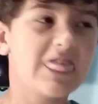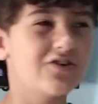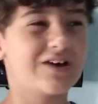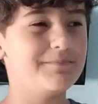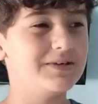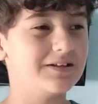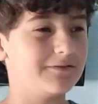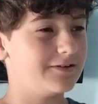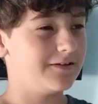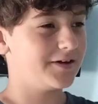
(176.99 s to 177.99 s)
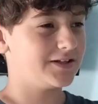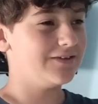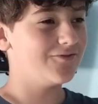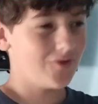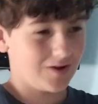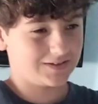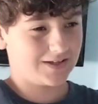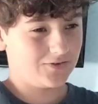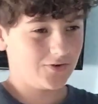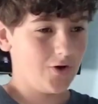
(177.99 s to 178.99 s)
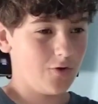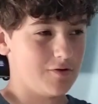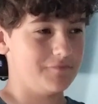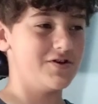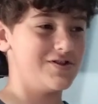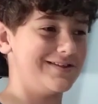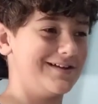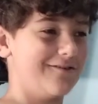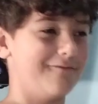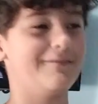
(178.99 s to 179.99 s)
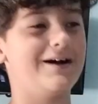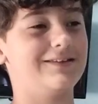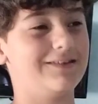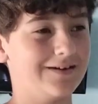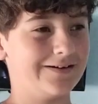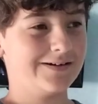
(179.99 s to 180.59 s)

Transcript: Io che mi divertivo guardando Goku e Vegeta combattere.